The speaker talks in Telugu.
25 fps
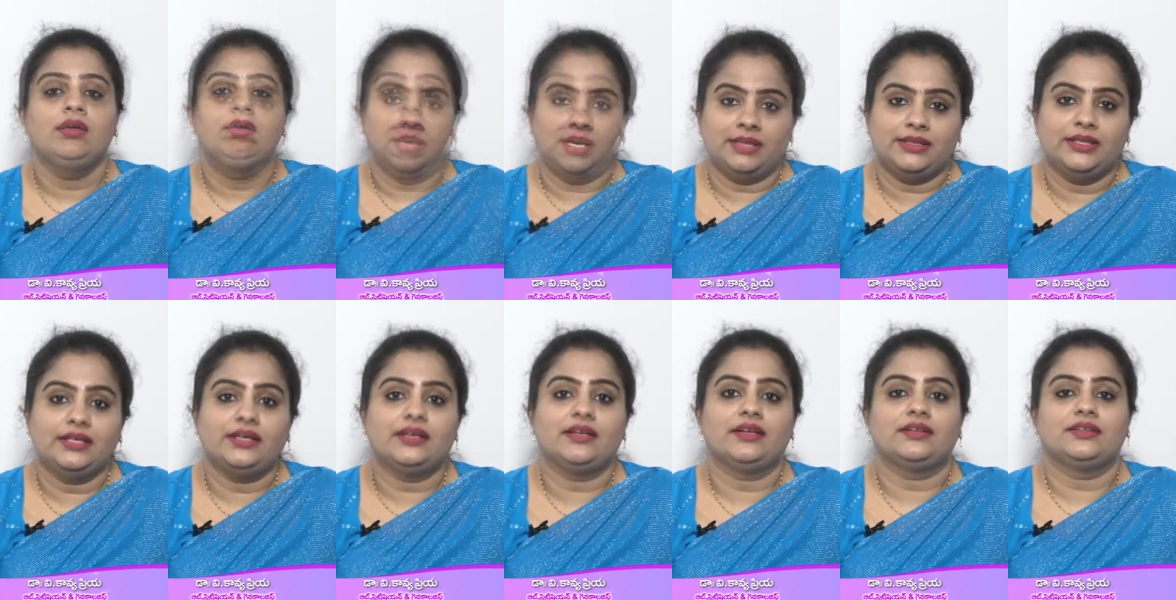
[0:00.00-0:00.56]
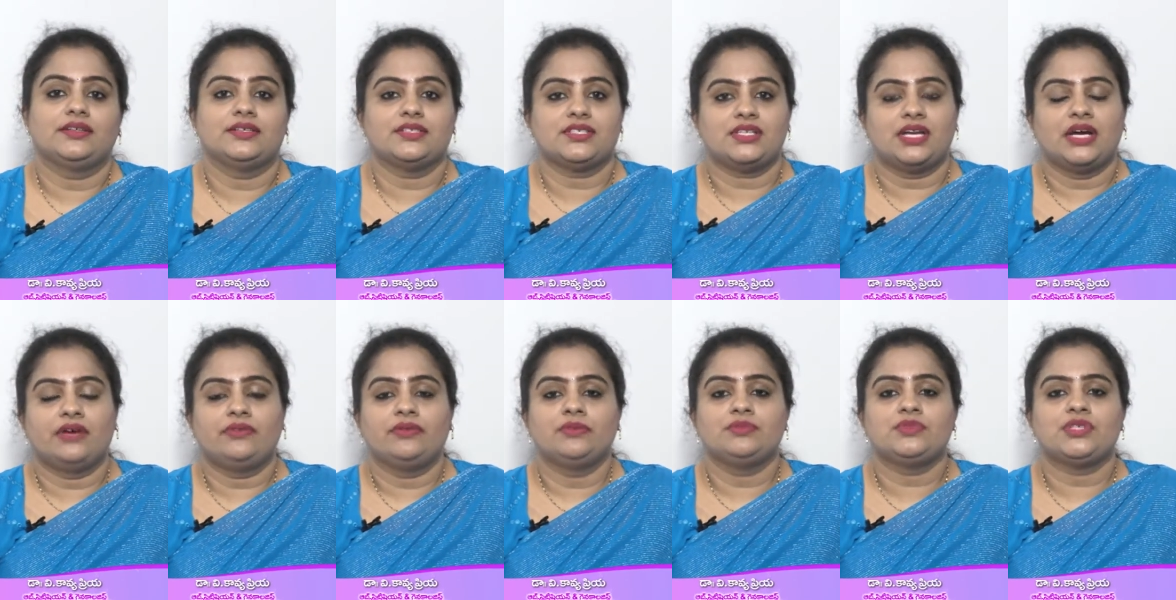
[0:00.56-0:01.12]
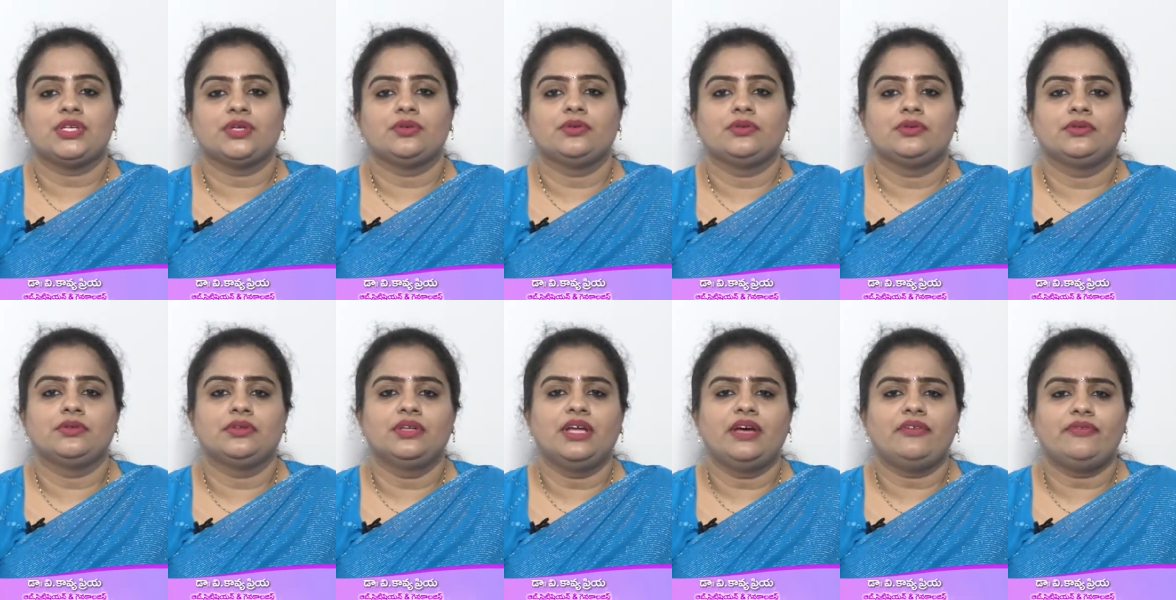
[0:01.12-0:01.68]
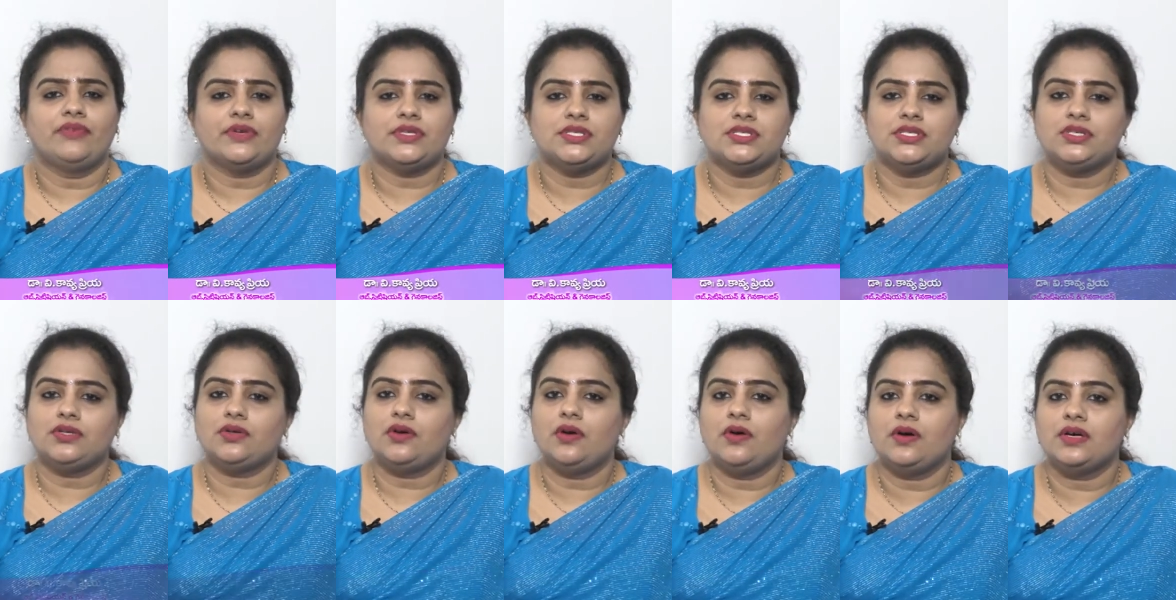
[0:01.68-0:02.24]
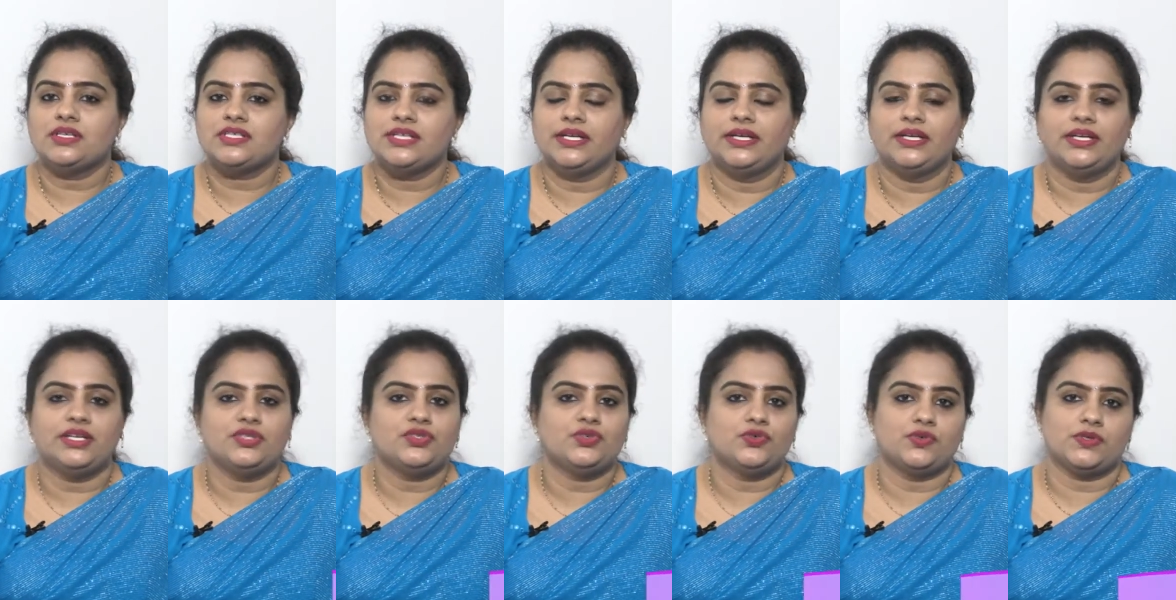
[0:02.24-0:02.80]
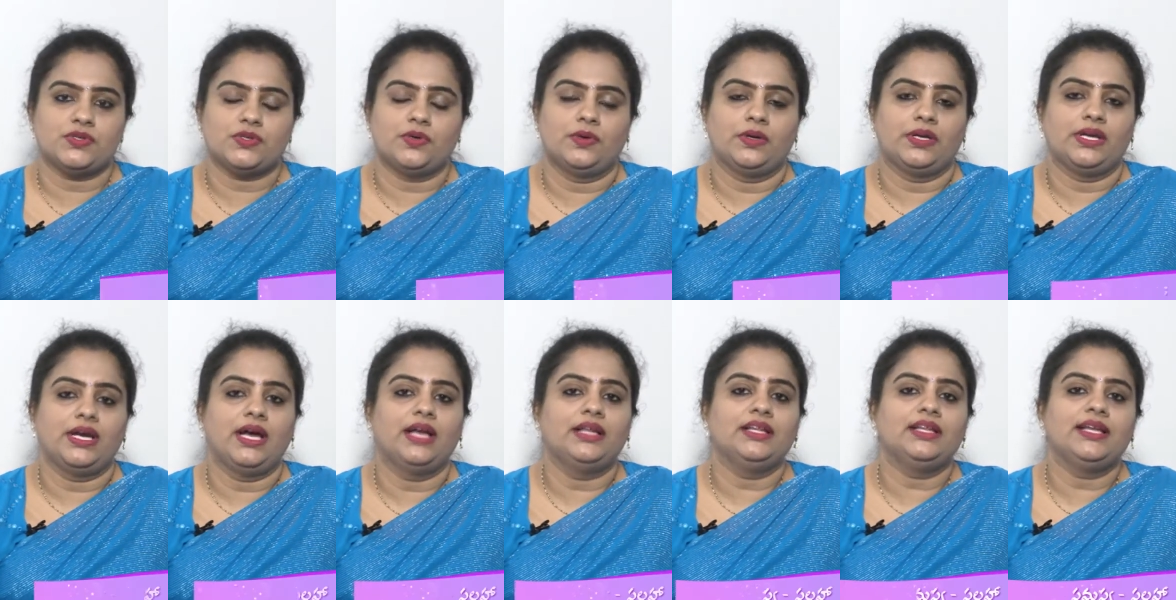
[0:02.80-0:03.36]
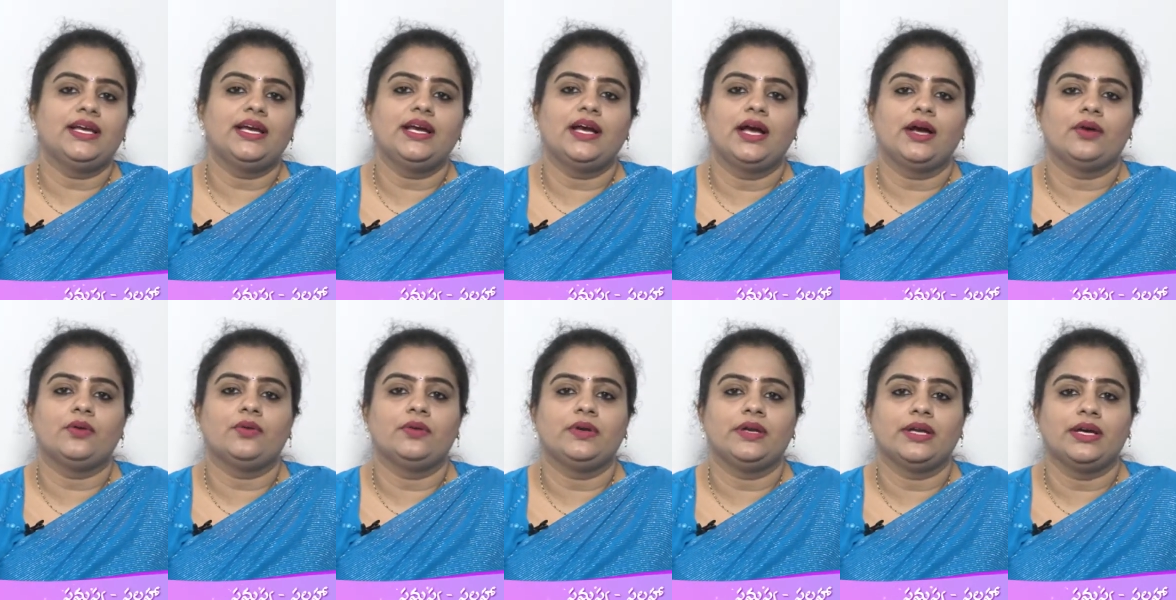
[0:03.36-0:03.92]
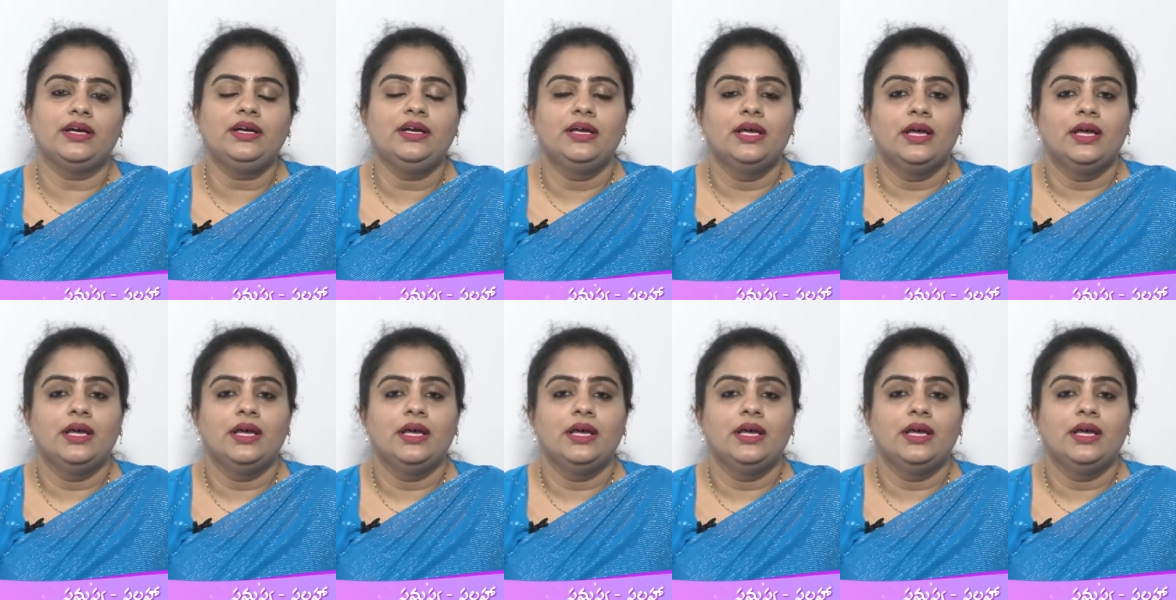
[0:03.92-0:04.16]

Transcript: అధిక రక్తస్రావం జరుగుతుందా ఫస్ట్ కాజ్ ఏంటి చూసుకోండి అంతేకాకుండా